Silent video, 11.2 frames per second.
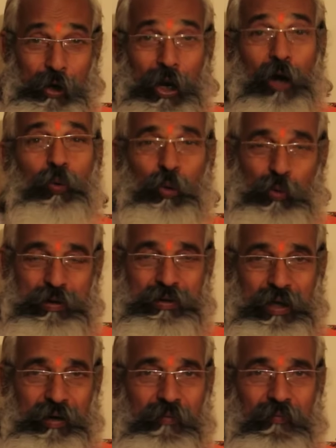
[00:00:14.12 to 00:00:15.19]
రేకులు
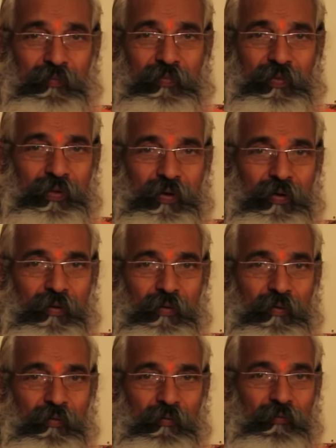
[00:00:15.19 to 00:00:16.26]
వస్తాయి
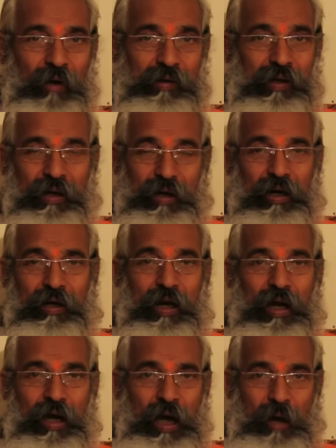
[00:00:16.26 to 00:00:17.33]
వాటిని కనుక
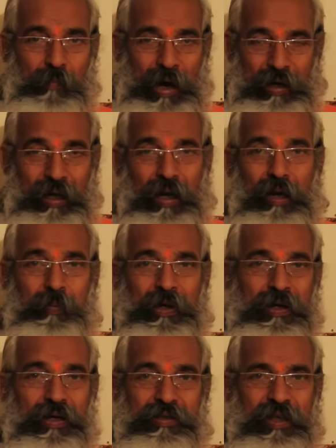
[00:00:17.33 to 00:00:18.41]
ఆ బాగా
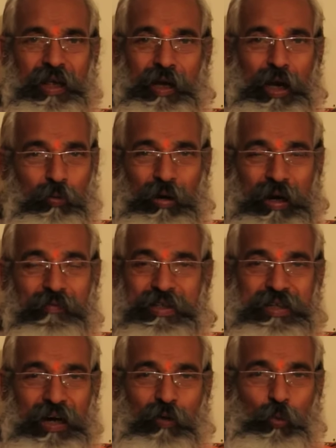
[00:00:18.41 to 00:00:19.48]
నలిపేసేస్తే రేకులు ఏమి
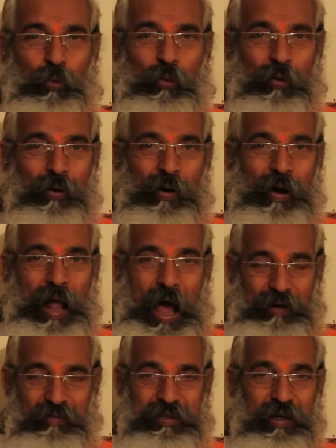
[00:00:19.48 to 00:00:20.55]
చెడవు
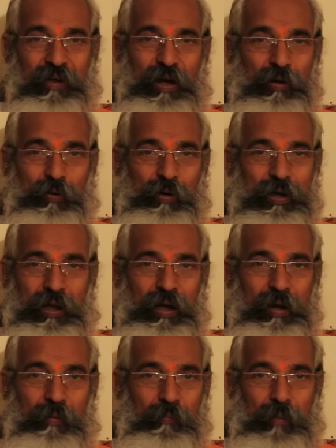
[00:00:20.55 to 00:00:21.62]
అనవసరమైనటువంటి
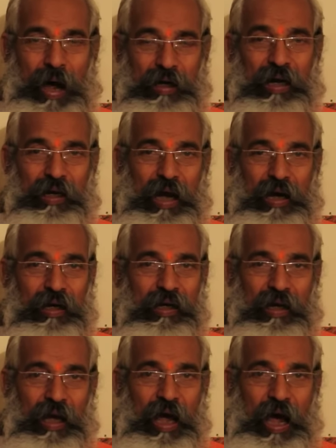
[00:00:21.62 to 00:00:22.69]
భాగం
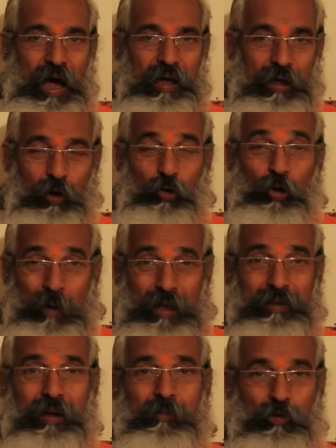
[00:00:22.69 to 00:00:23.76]
కాకుండా ఆ రేకులు
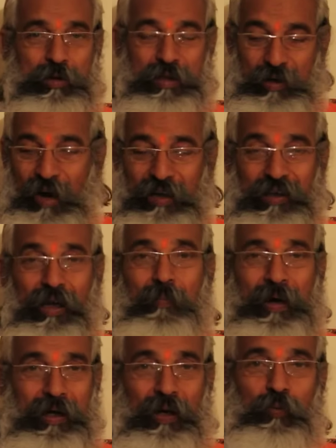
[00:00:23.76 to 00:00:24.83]
మాత్రమే వస్తాయి వాటిని
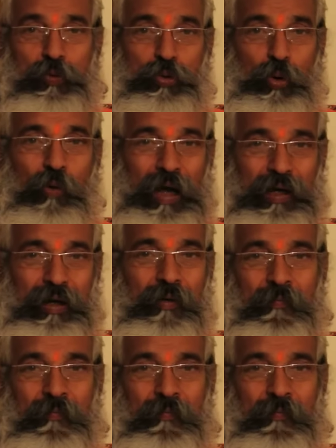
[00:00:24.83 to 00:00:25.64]
పక్కన ఉంచుకోవాలి